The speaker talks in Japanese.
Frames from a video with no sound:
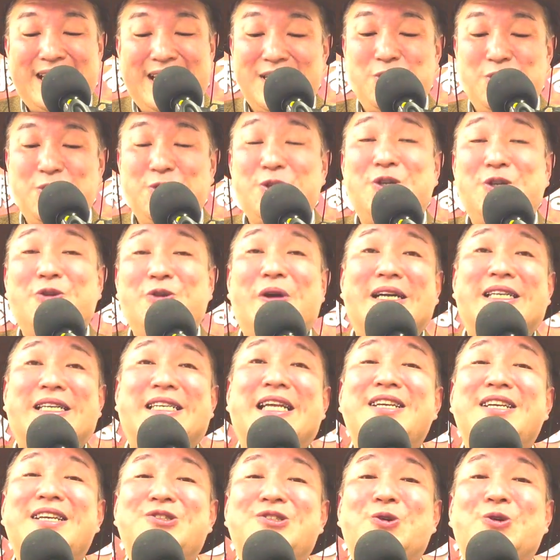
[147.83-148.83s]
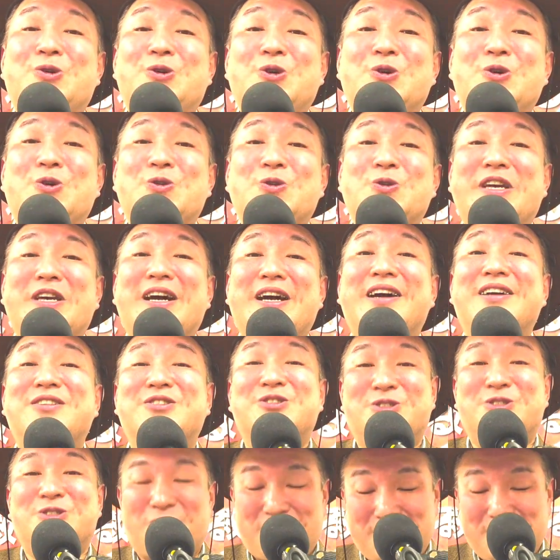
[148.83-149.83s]
70人はキリスト教徒以
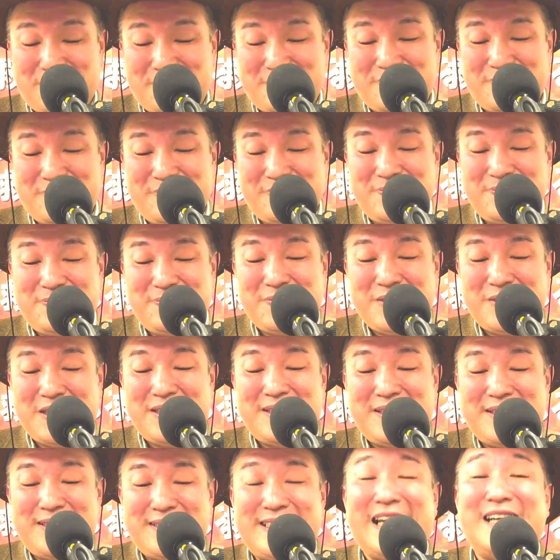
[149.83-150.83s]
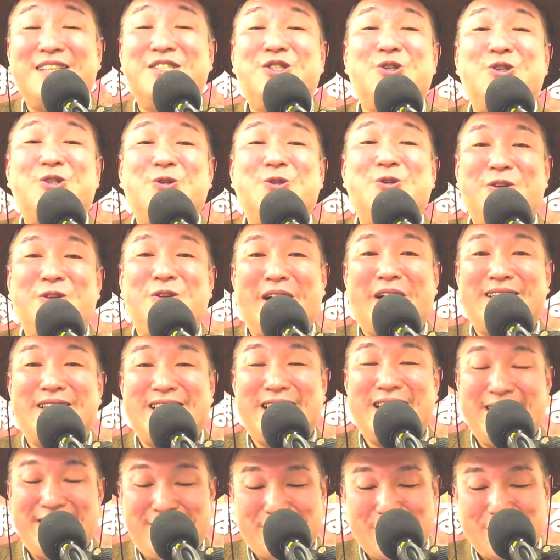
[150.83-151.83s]
外の人30人
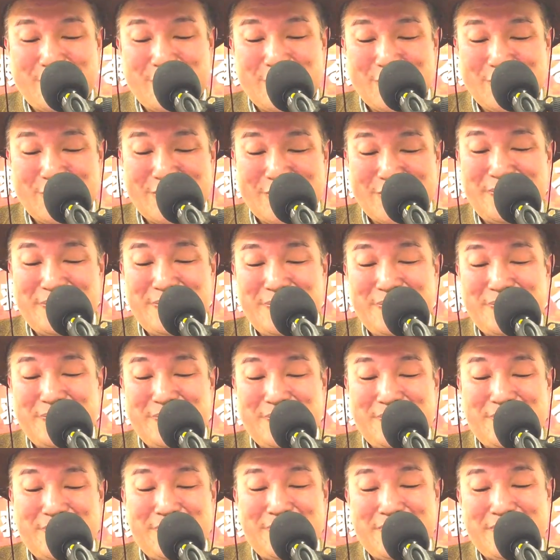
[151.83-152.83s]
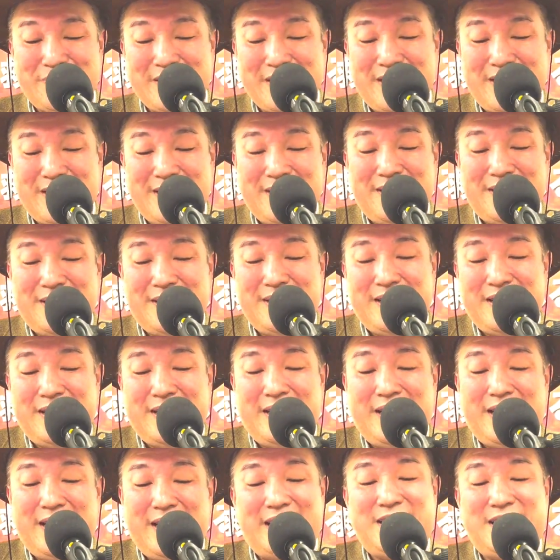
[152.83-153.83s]
はキリスト教徒
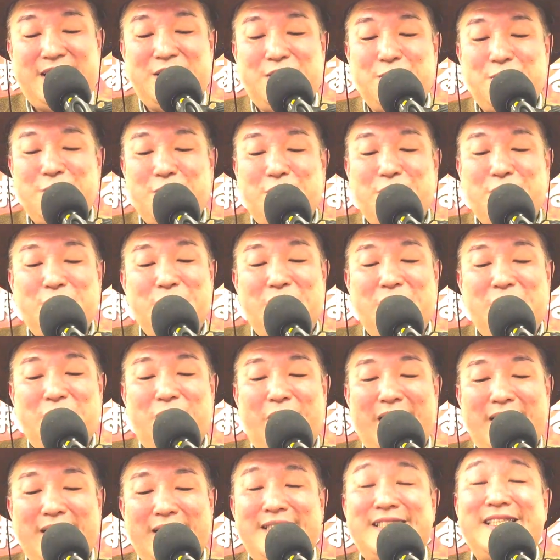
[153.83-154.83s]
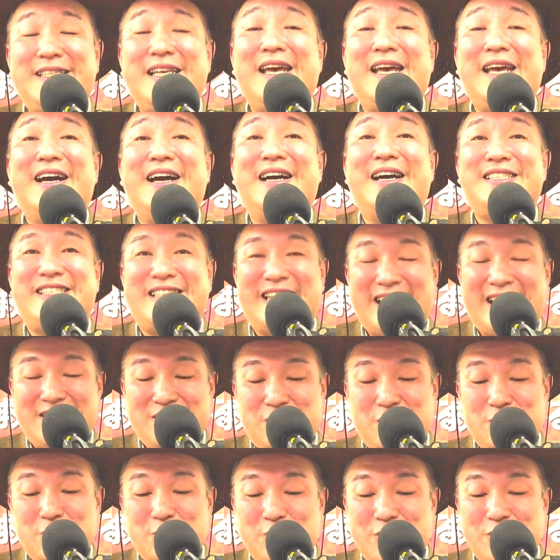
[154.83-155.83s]
89人は異性愛
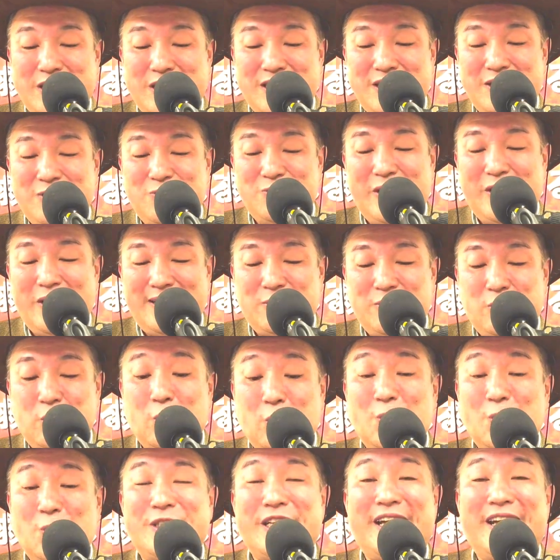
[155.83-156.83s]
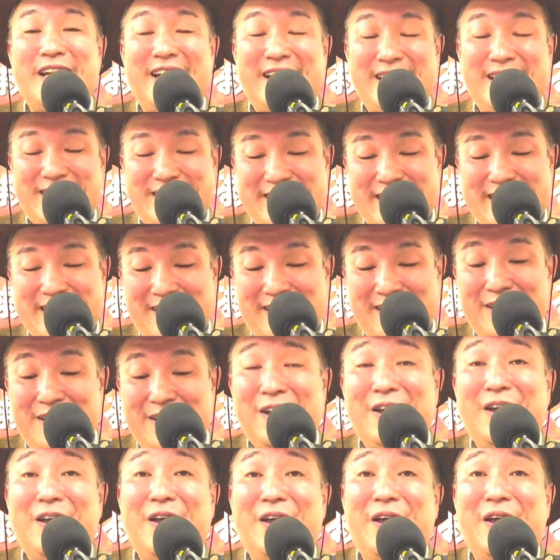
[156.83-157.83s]
者11人は同性愛者
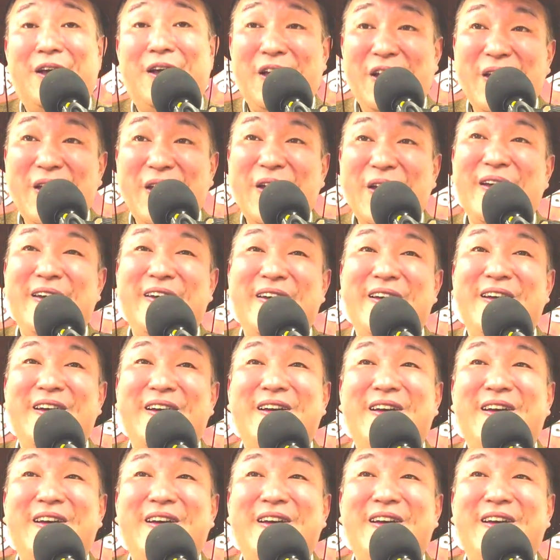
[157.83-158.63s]
え